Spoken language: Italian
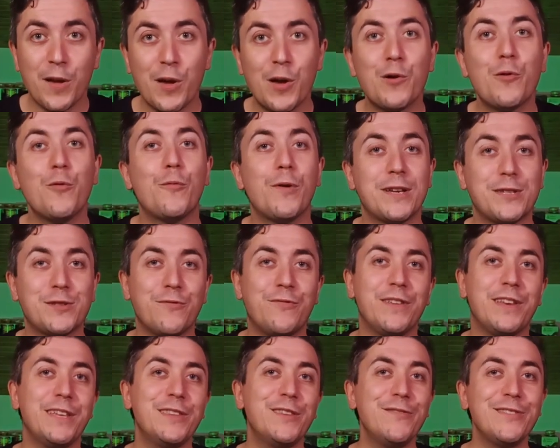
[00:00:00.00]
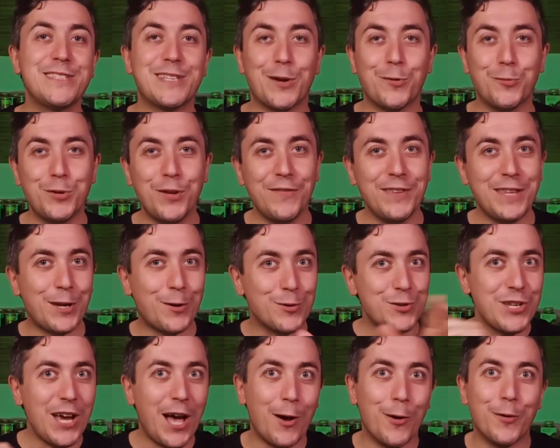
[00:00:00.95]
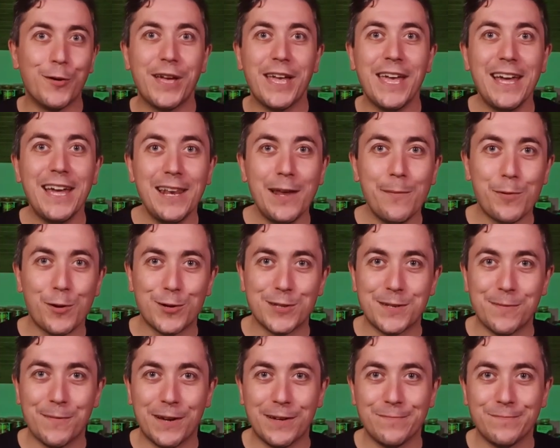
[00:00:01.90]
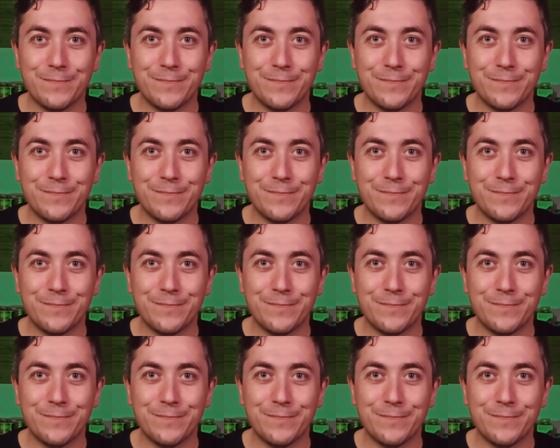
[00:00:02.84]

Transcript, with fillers: Con questo finito vi saluto e vi dico ciao e alla prossima!